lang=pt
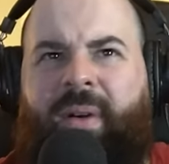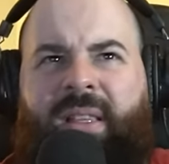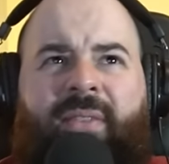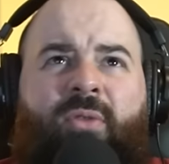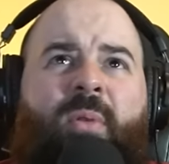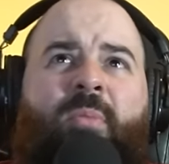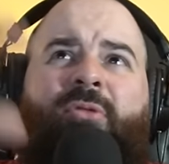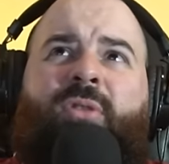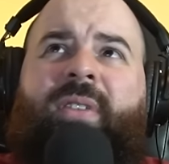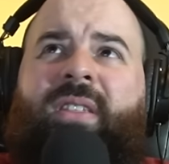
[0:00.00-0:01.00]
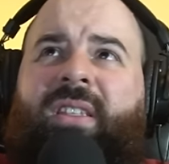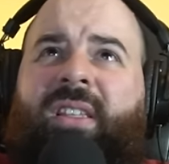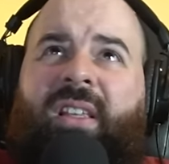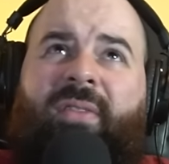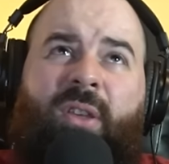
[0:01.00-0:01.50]
Pá, estava numa
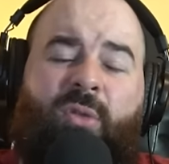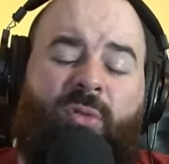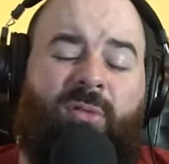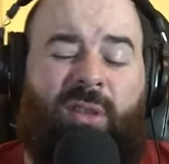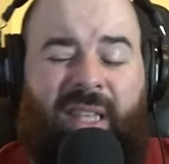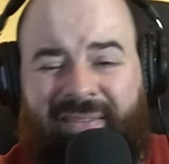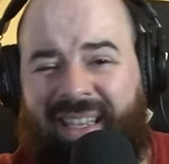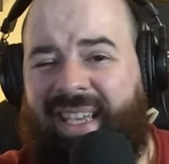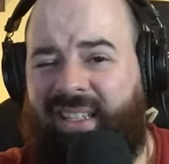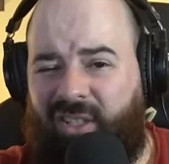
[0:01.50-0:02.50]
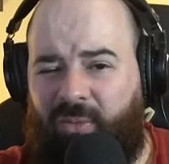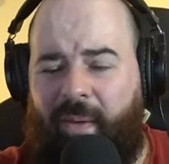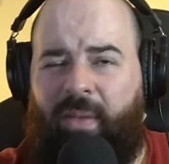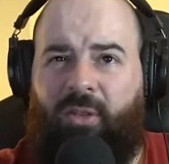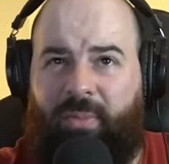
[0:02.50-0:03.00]
moldurazita, estava aí, eu, não, eu nem liguei essas
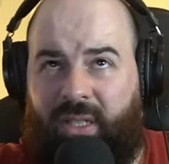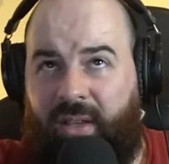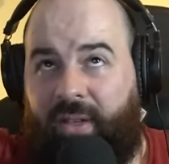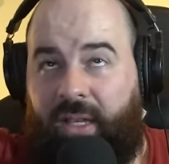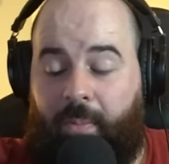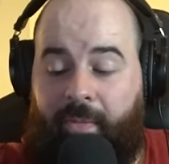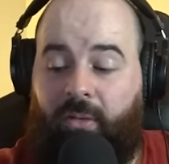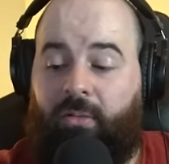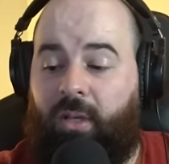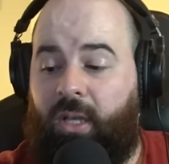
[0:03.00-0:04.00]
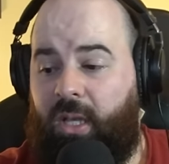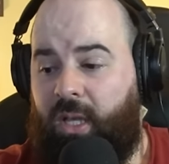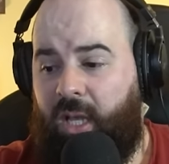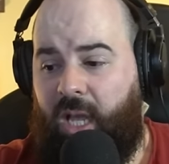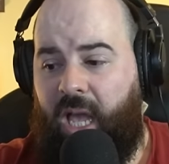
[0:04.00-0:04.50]
merdas, mas estava aí, pronto.
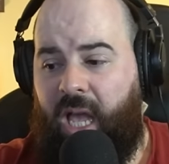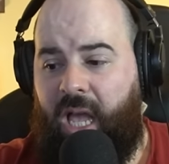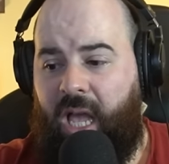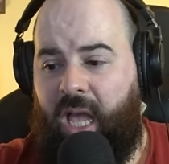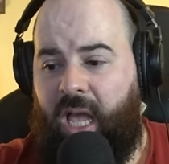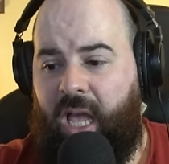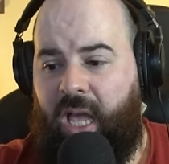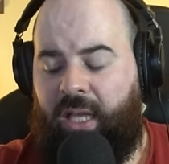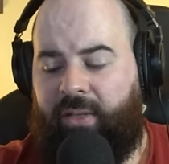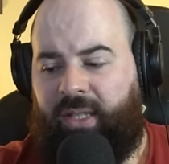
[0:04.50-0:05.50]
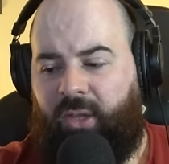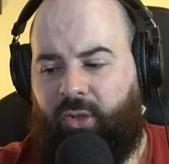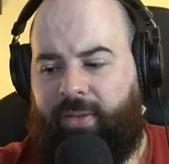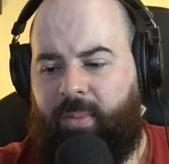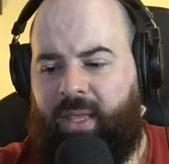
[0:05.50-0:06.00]
Uh, entretanto,
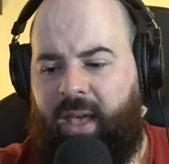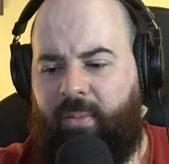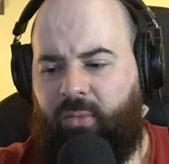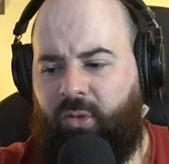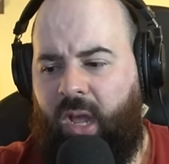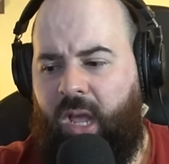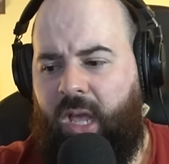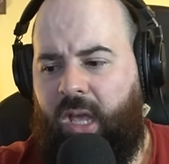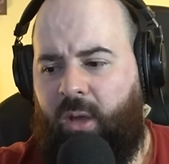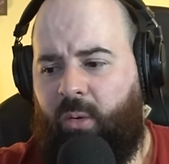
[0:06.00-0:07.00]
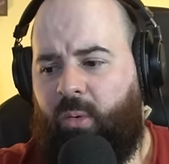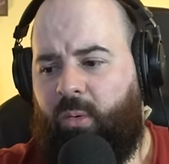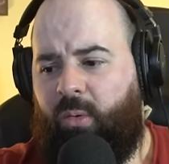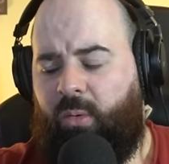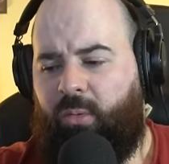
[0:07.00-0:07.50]
nós terminámos.
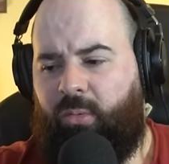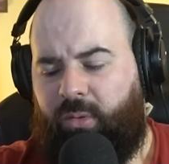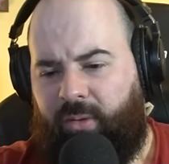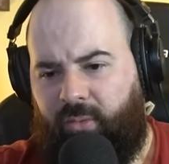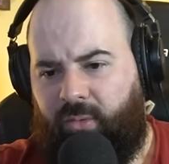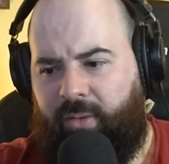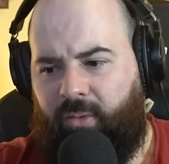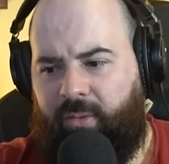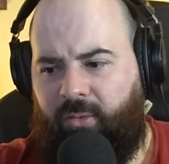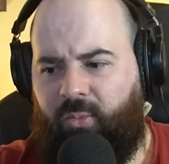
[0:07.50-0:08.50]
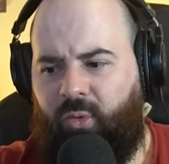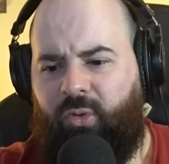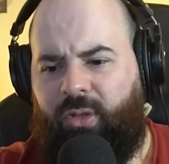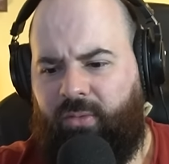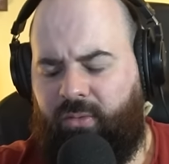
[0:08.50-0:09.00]
Eu, eu tive, tive outras
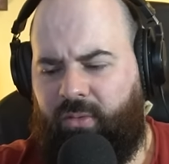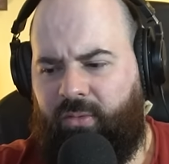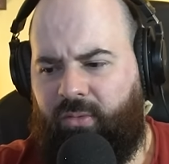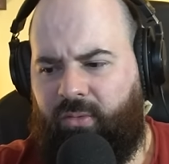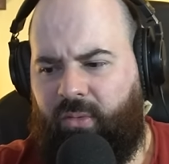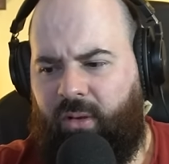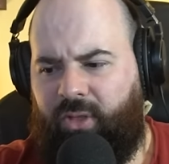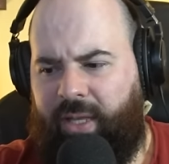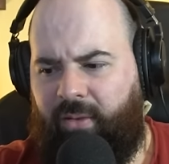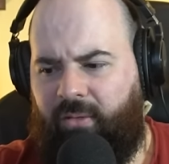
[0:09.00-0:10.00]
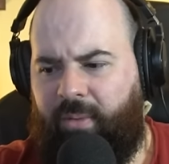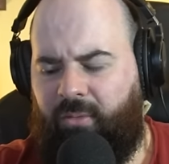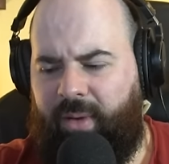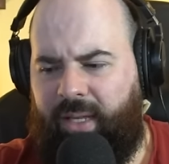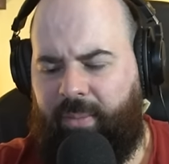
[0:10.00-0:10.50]
pessoas, tive, tive com a Alexandra Bauer
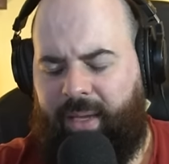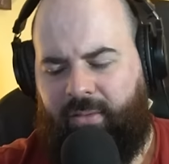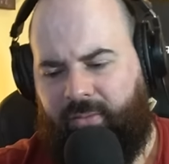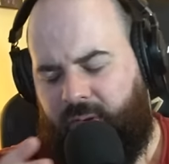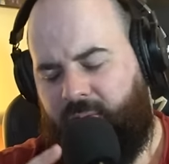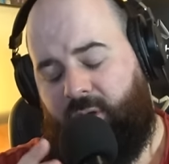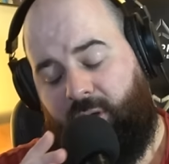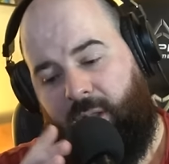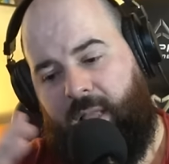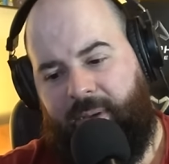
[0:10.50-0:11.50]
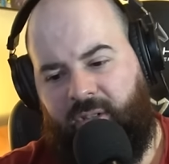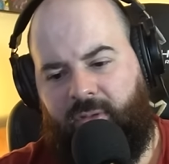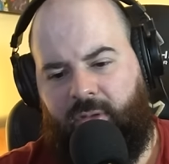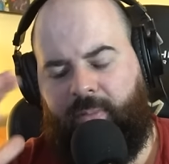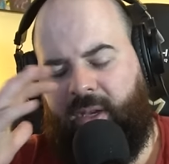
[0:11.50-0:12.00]
pelo meio também, que foi olhando para as
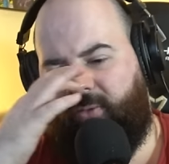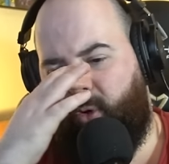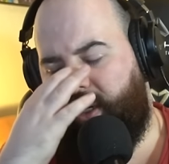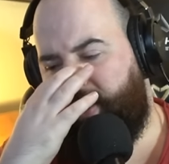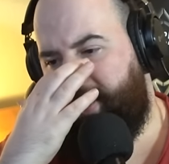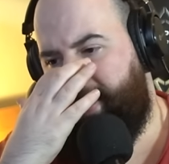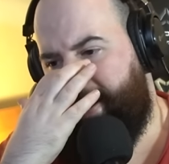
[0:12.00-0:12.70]
relações mais longas.